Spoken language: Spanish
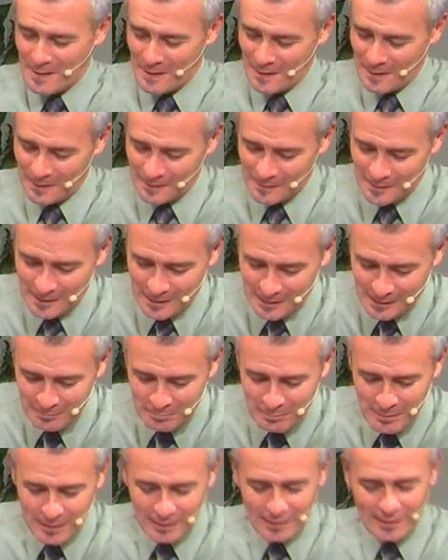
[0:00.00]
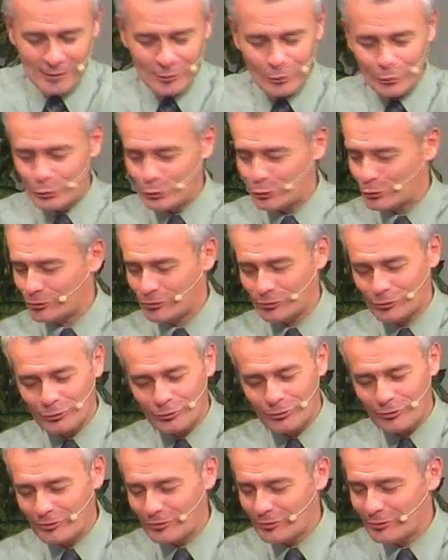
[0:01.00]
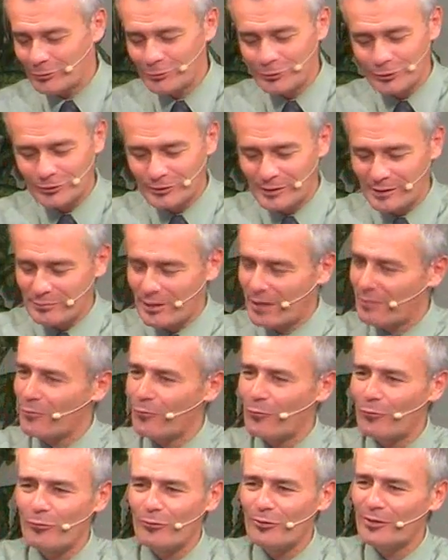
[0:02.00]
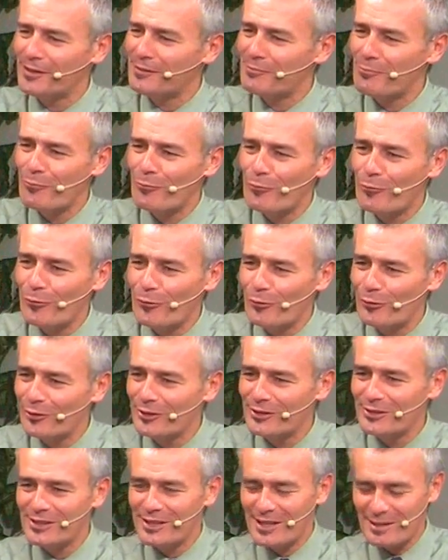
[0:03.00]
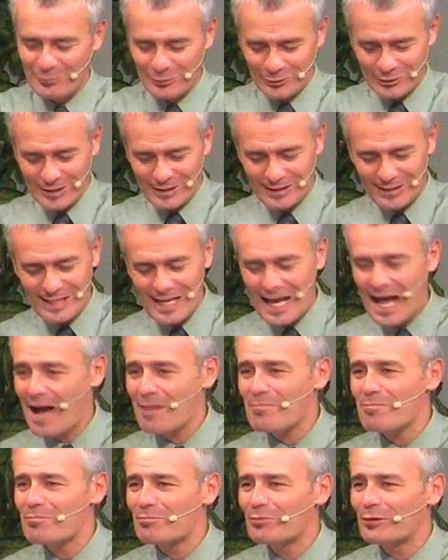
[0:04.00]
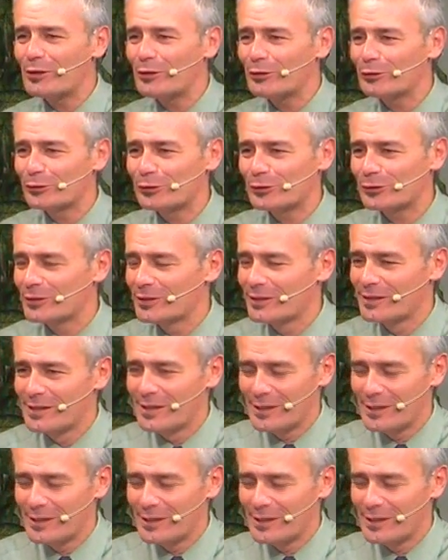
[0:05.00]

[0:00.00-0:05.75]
Este, nos tocó unos temas muy, muy, digamos así, amplios